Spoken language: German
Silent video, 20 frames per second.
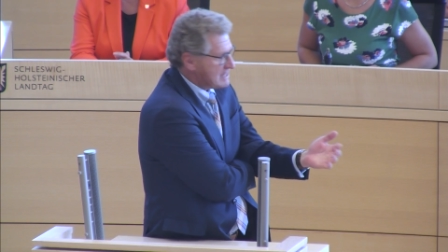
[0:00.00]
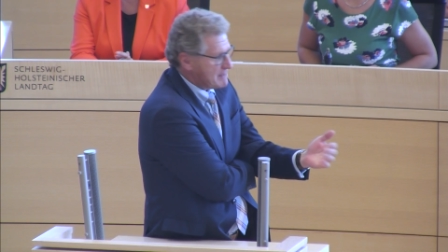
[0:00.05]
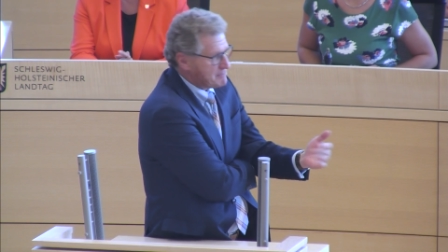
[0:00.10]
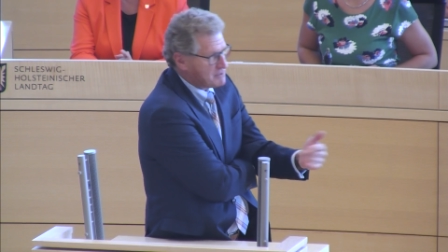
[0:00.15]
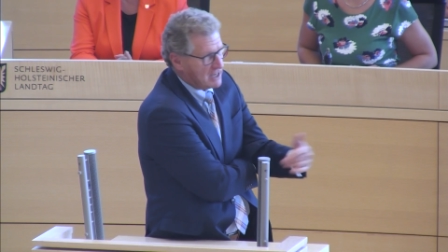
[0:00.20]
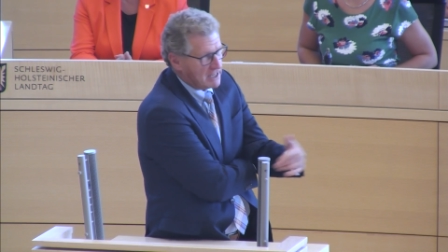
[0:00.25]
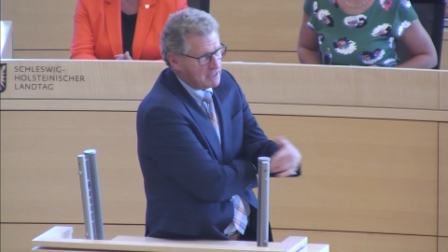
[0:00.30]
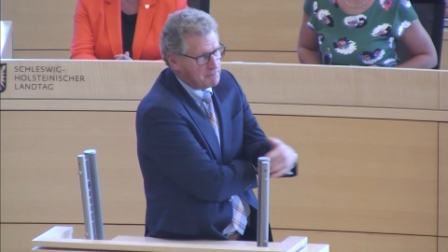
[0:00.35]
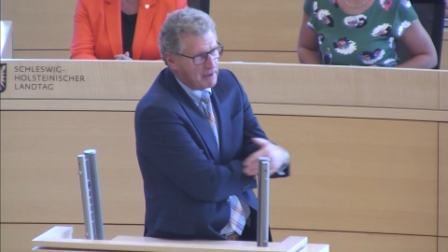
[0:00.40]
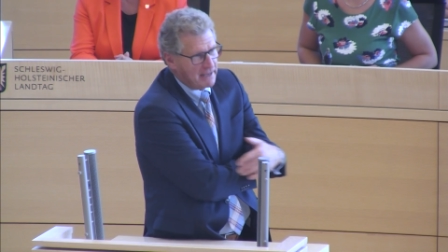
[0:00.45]
Und
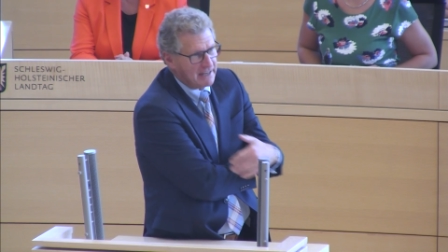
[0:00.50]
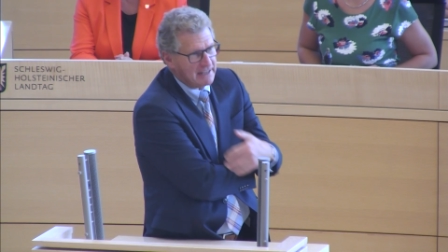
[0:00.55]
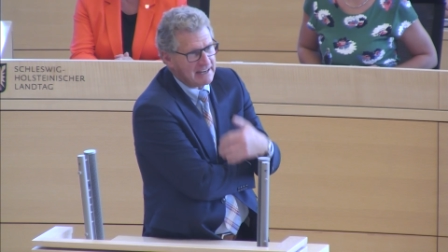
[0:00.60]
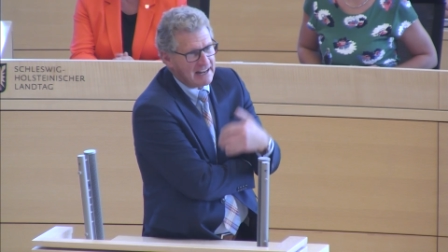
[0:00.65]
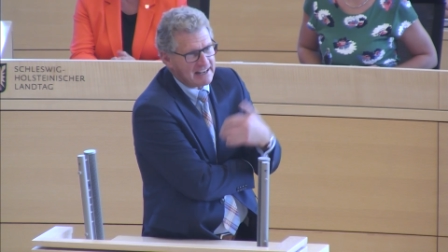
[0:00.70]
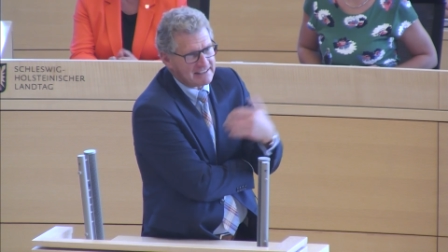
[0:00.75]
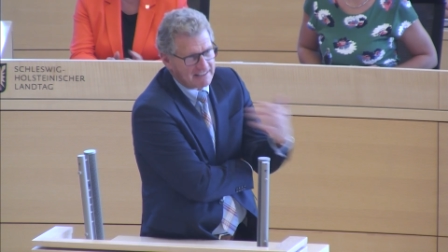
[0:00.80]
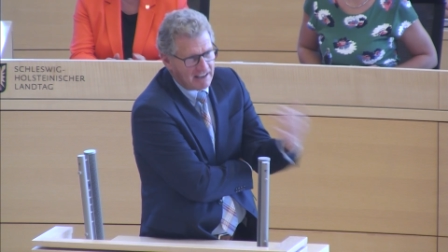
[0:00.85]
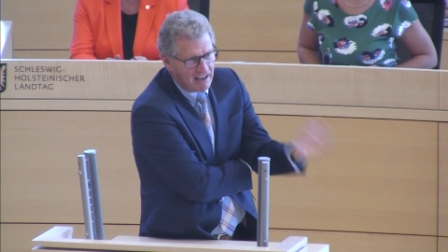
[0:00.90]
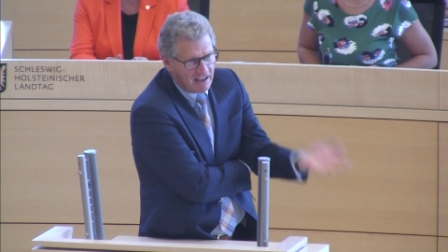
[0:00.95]
deshalb sage ich
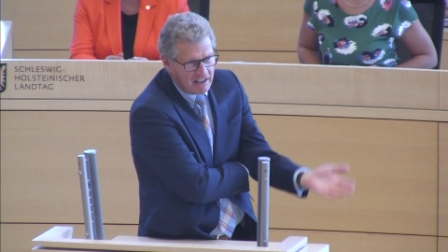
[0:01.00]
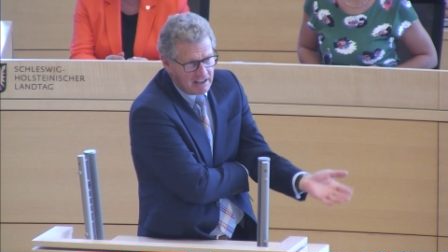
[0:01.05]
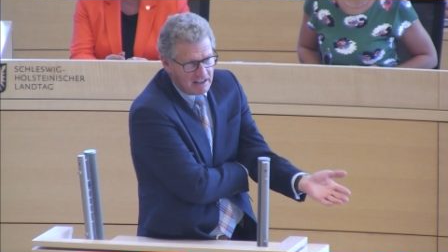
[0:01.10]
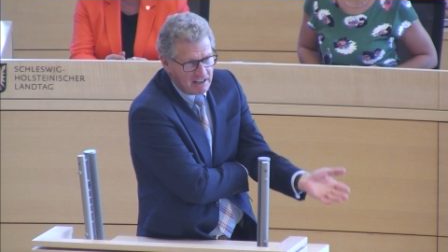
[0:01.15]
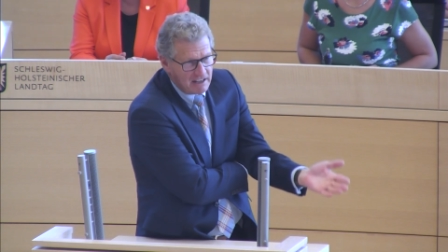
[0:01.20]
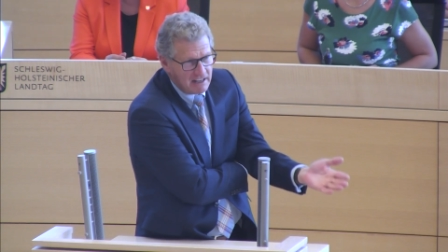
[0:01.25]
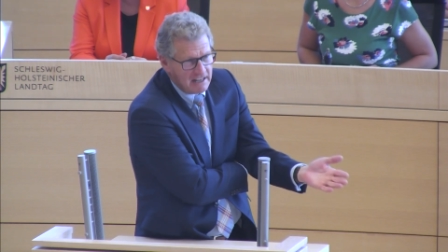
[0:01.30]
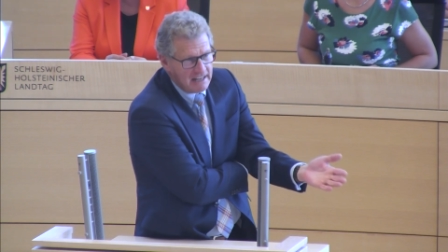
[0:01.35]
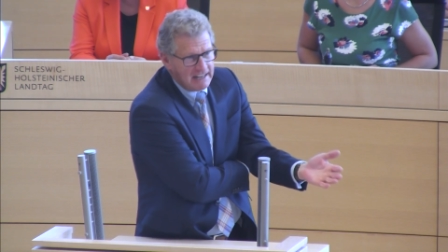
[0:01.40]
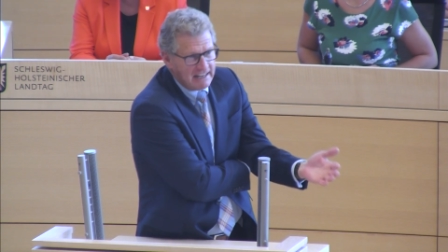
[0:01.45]
mal, in der
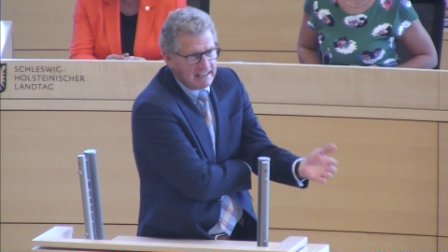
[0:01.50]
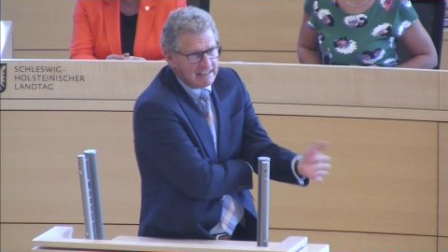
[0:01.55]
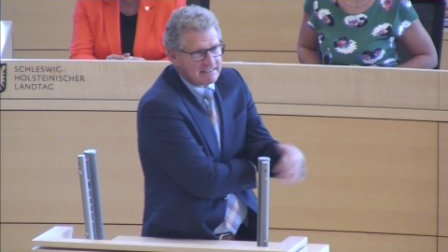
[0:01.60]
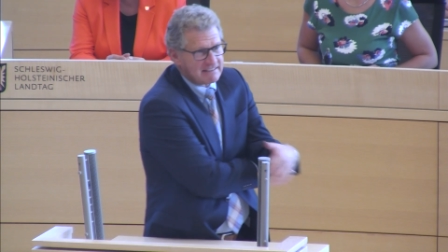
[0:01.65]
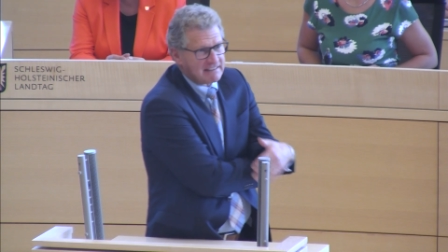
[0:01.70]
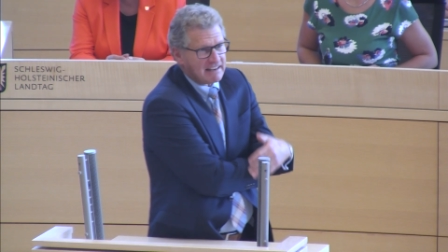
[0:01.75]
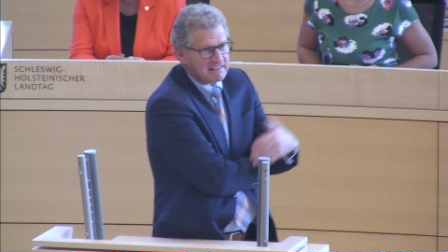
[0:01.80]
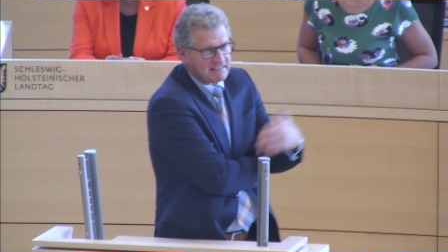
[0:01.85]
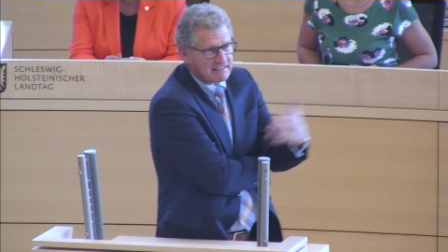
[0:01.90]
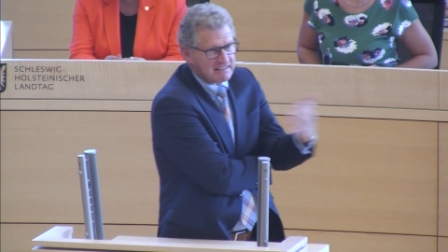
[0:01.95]
Sache
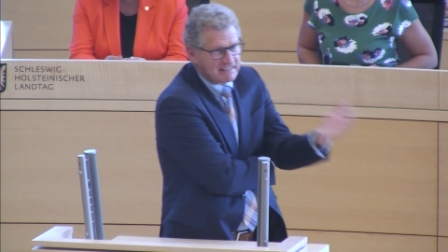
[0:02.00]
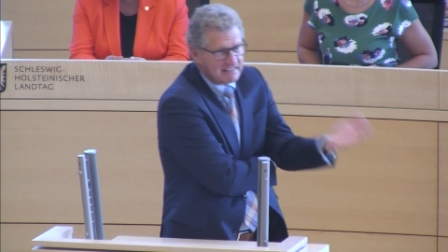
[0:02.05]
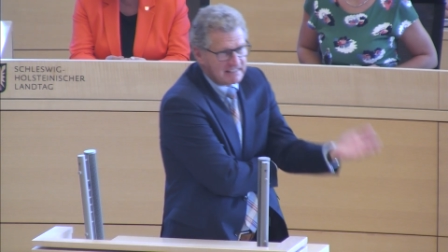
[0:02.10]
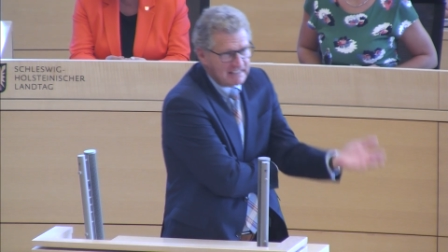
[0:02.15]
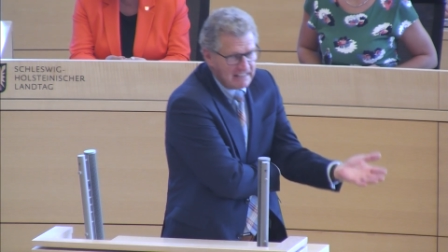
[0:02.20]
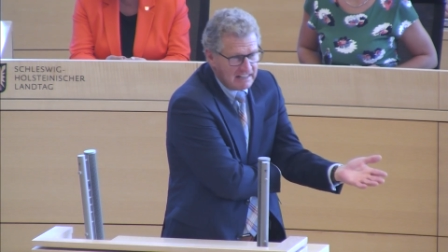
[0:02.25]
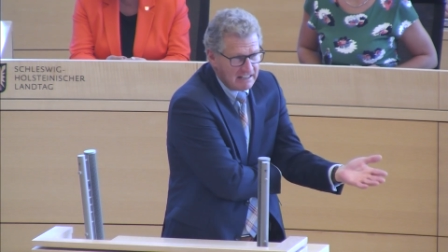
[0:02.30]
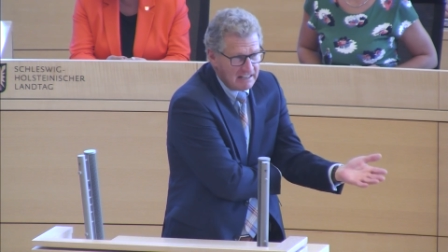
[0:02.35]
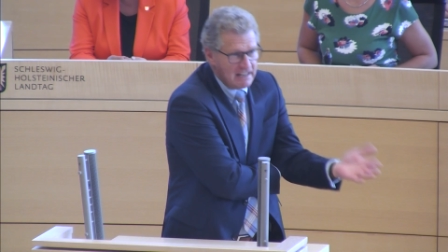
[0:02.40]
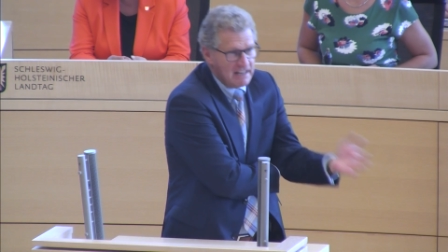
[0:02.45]
ist
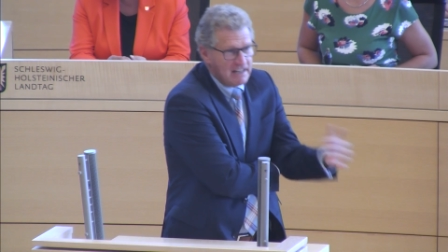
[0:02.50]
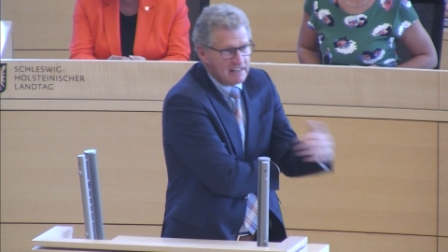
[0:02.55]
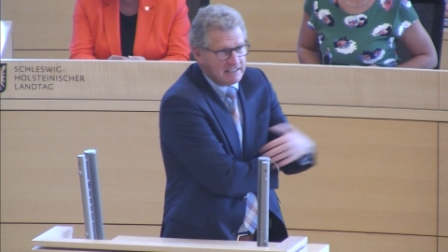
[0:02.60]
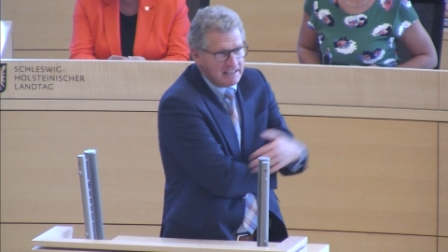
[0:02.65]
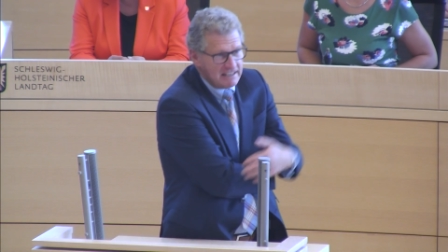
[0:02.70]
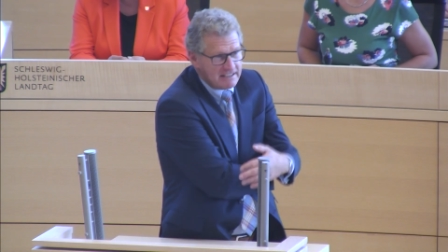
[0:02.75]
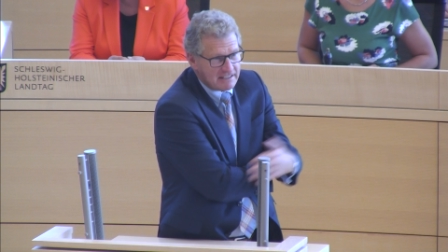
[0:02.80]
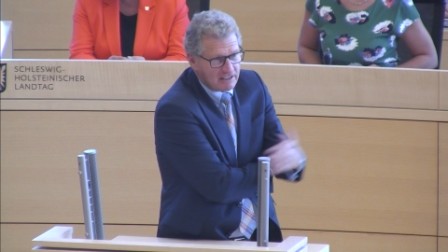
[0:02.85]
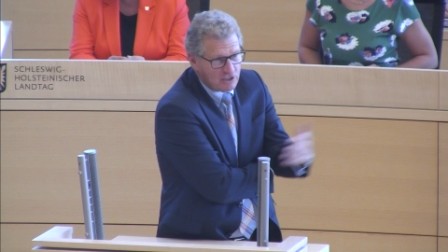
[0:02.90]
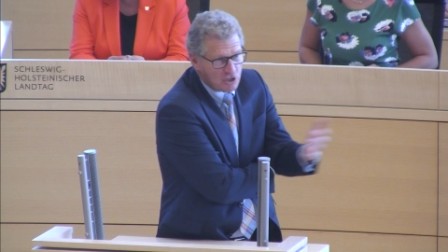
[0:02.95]
das Ziel,
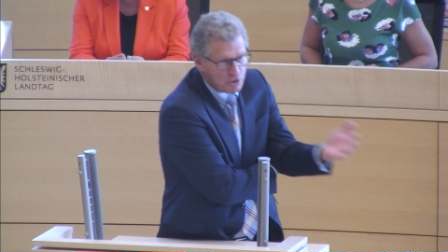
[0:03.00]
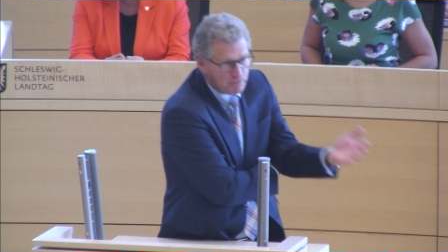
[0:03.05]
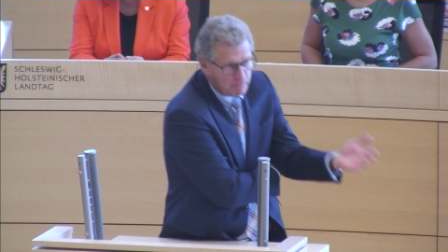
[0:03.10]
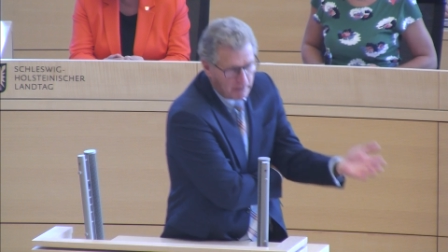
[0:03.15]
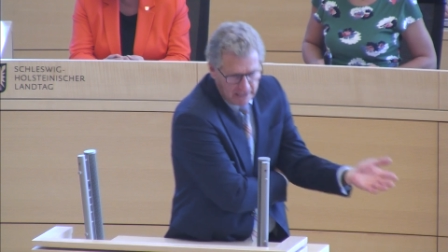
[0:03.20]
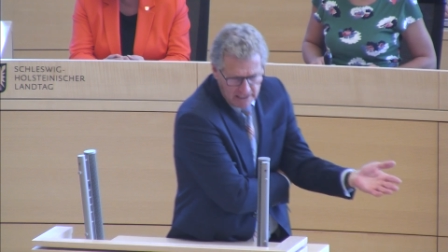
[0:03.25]
diese